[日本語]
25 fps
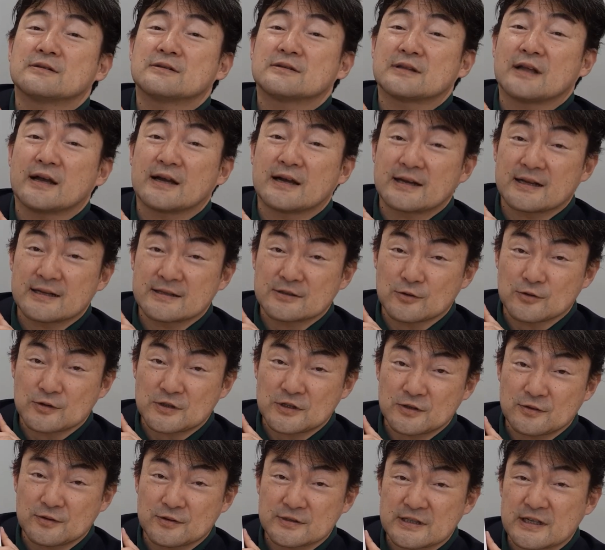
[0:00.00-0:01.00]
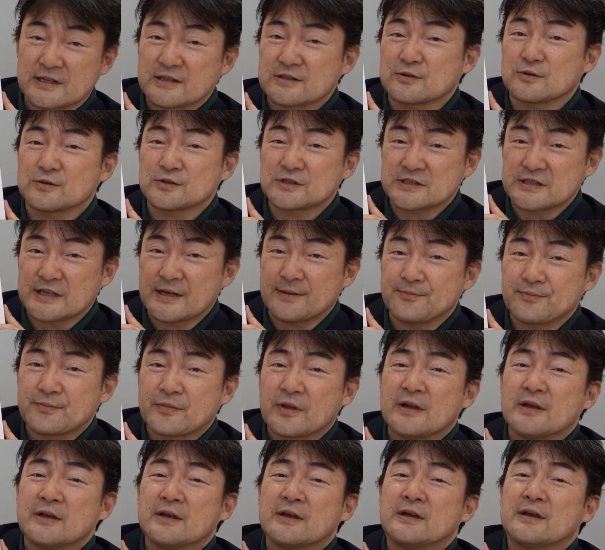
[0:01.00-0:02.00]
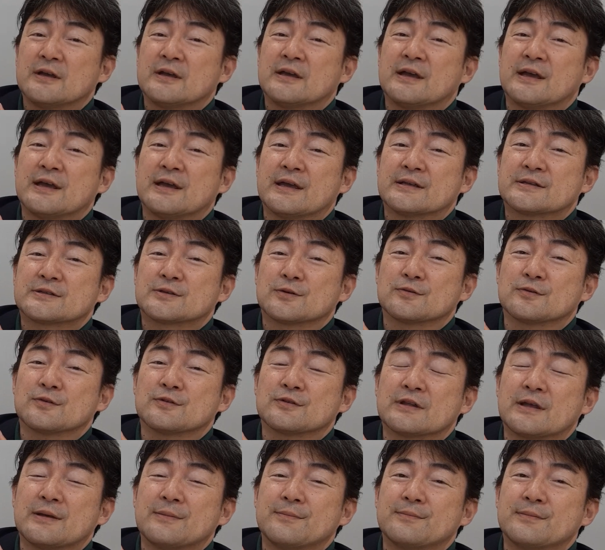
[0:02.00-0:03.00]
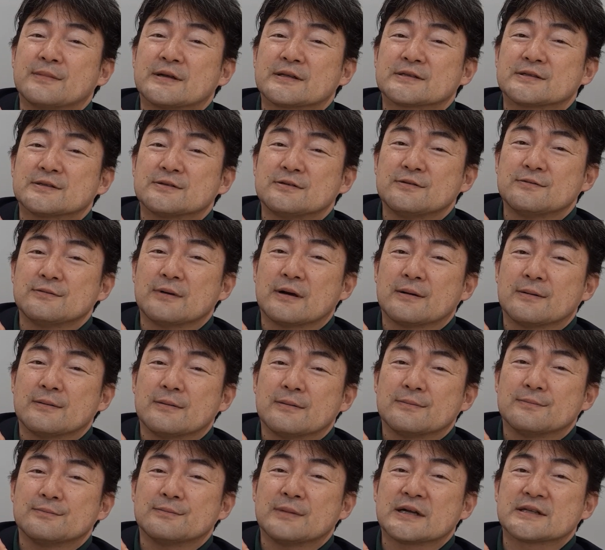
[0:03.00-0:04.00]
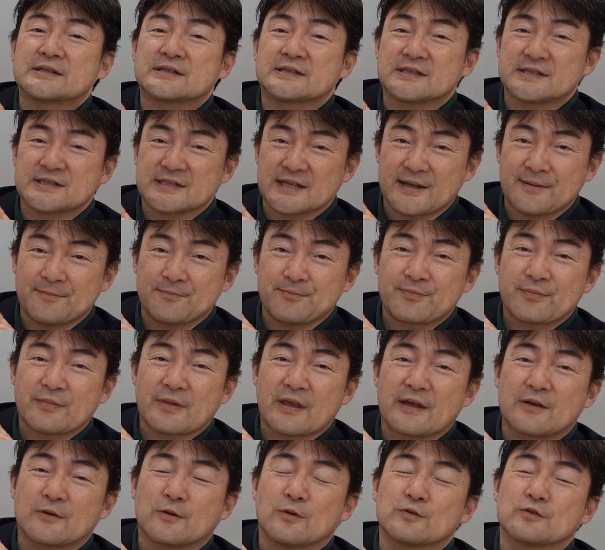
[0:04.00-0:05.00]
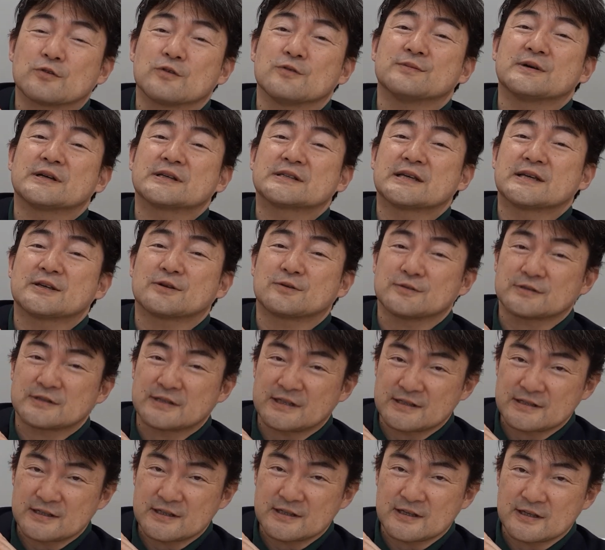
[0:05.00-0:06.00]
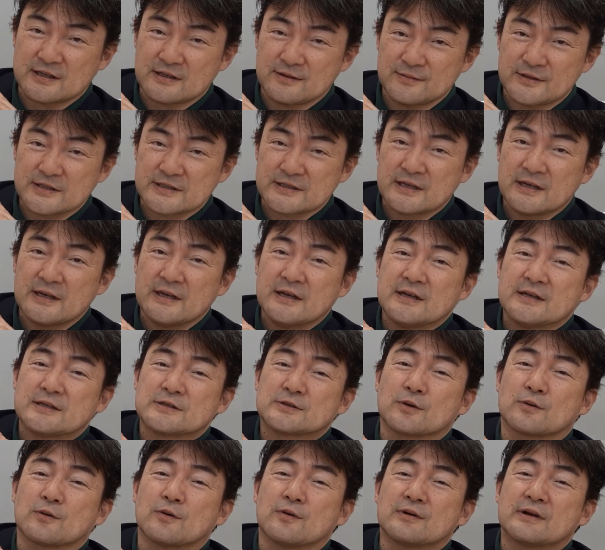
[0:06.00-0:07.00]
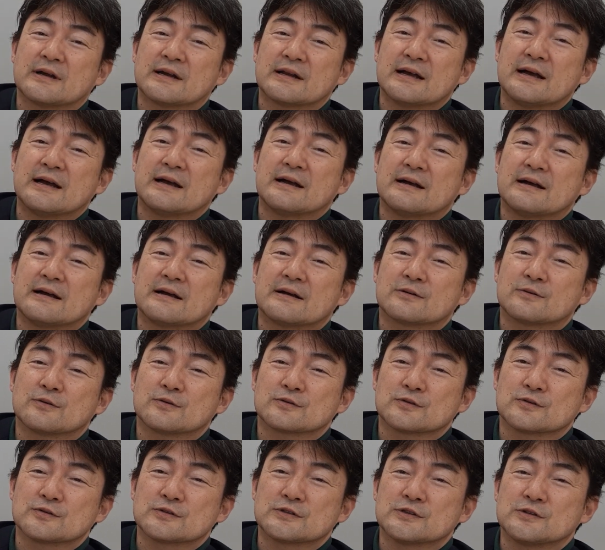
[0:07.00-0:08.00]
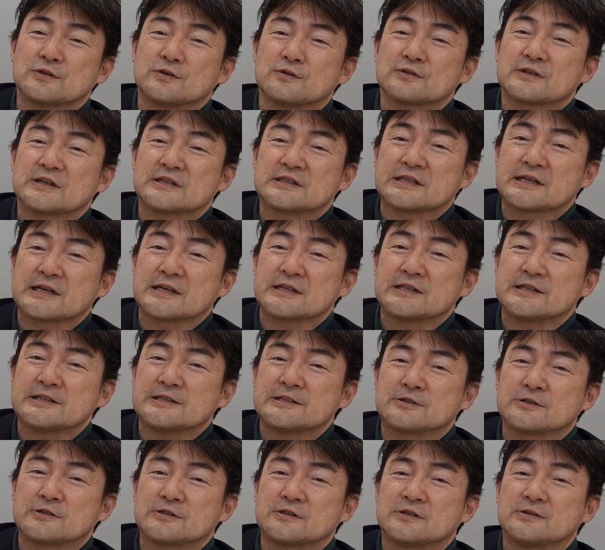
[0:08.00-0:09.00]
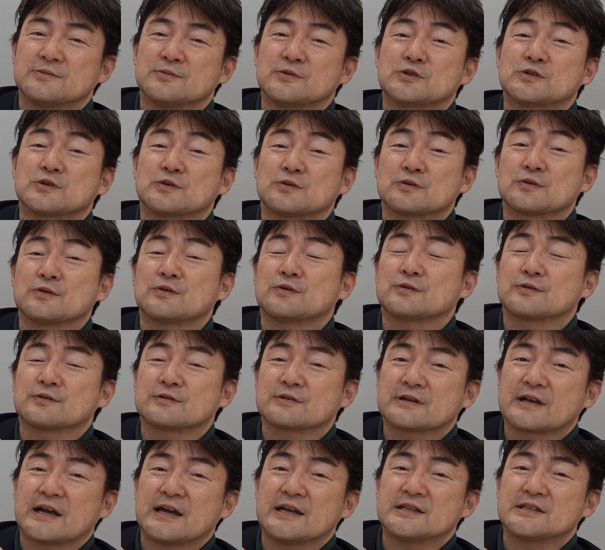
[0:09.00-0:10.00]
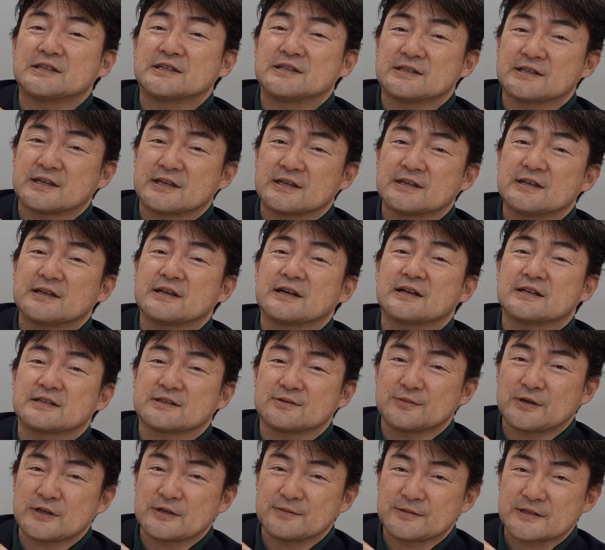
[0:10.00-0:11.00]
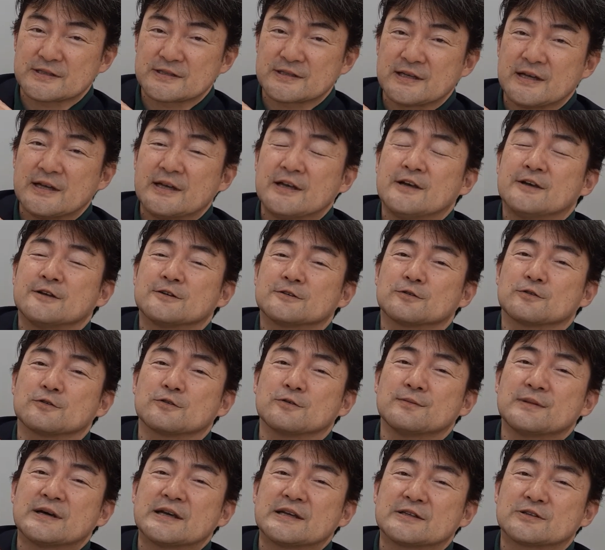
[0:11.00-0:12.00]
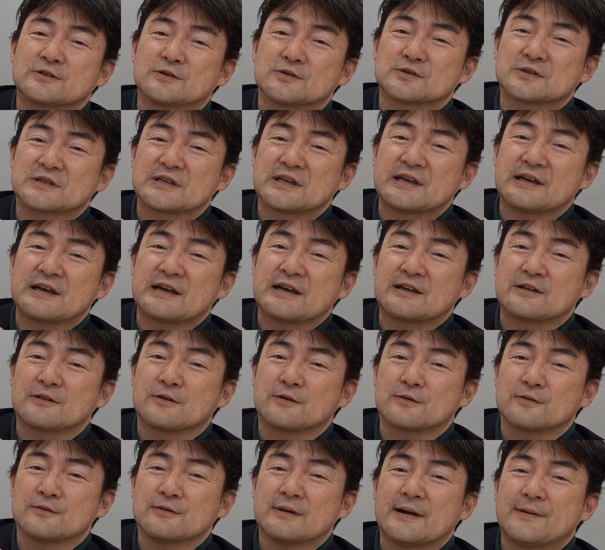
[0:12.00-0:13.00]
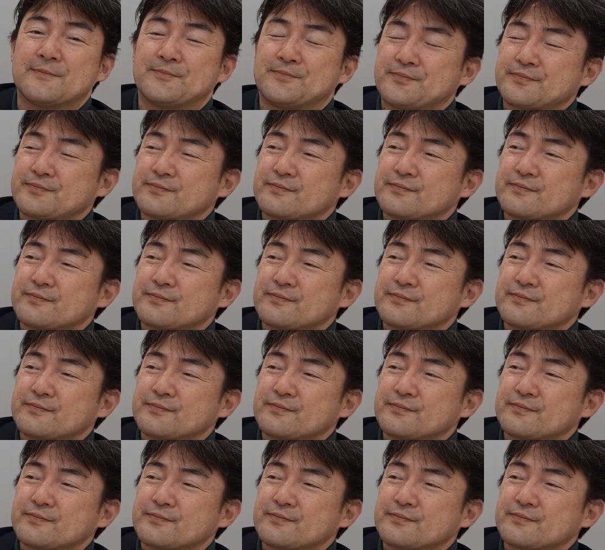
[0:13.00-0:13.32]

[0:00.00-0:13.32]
田原俊彦さんとしちゃん、えその年末にはマッチさん、え近藤正彦さん出てきますそこからご存知のようなジャニーズ事務所の快進撃が始まりますその前女性アイドルは